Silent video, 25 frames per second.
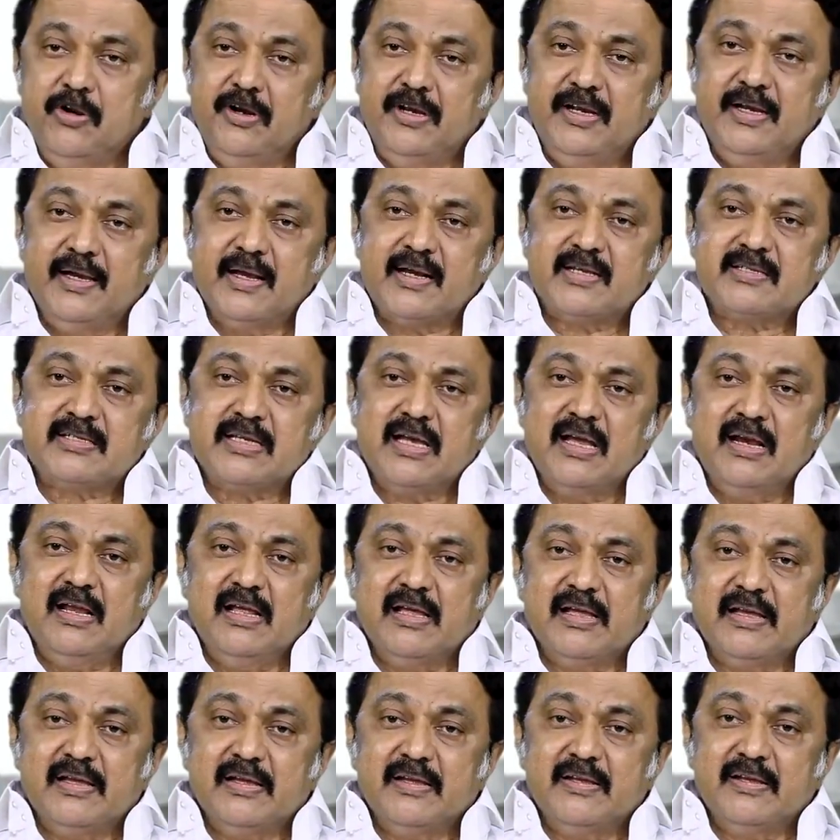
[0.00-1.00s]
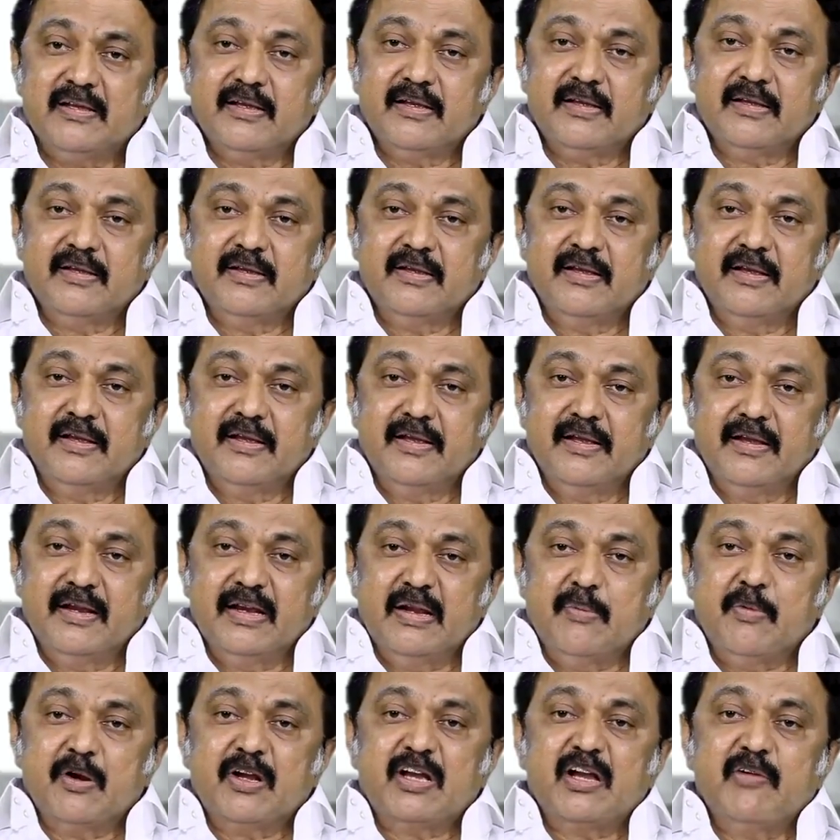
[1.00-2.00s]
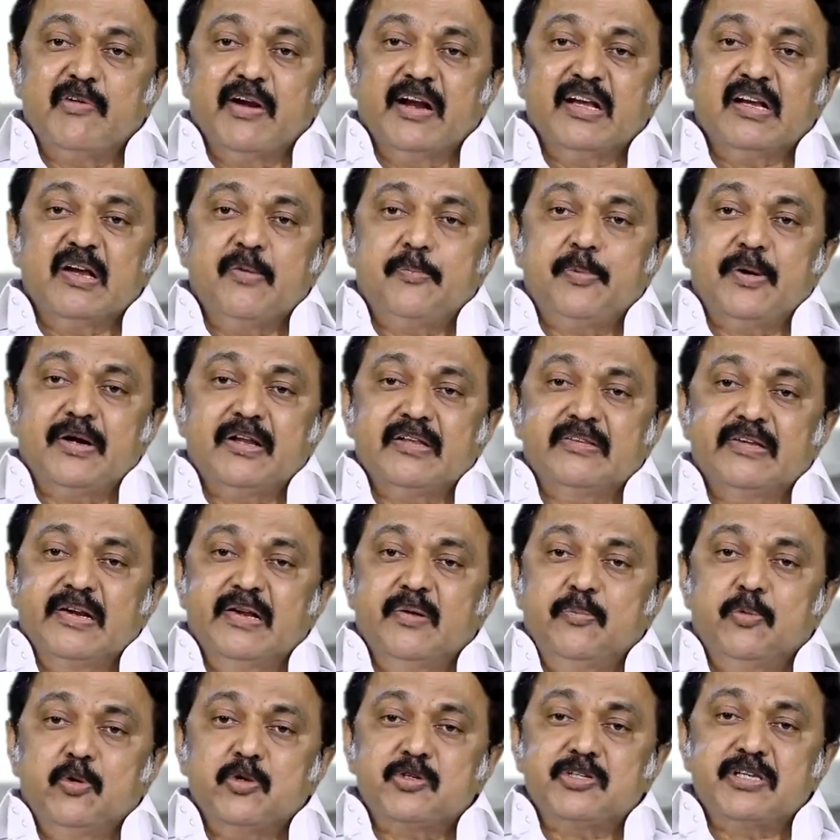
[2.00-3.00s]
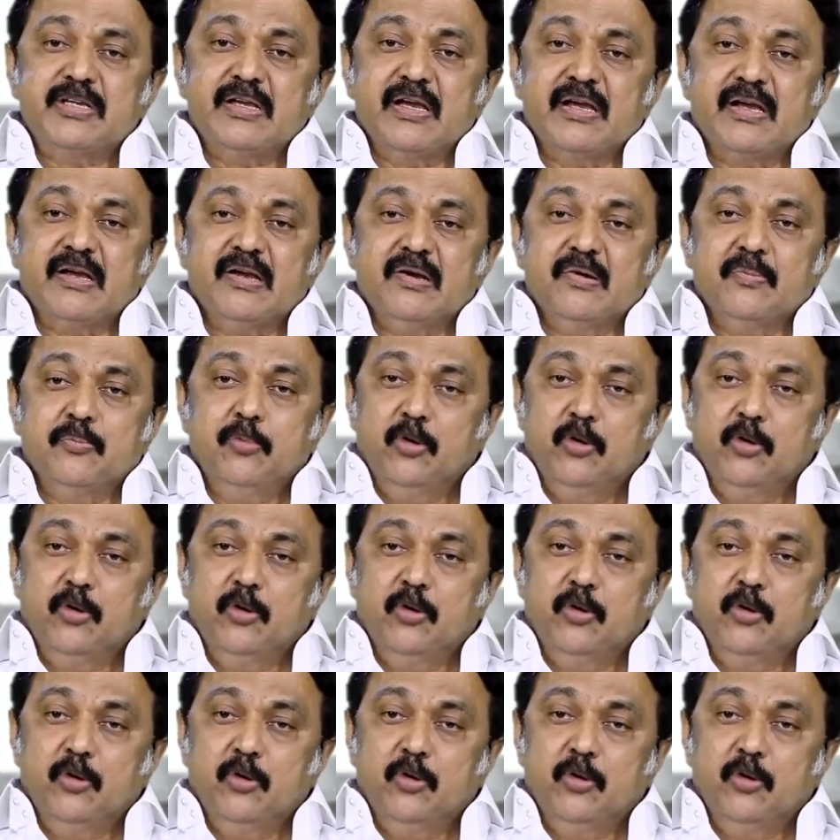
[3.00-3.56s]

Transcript: ஒன்றிய அரசால் நமக்கு வழங்கப்பட்ட தடுப்பூசியை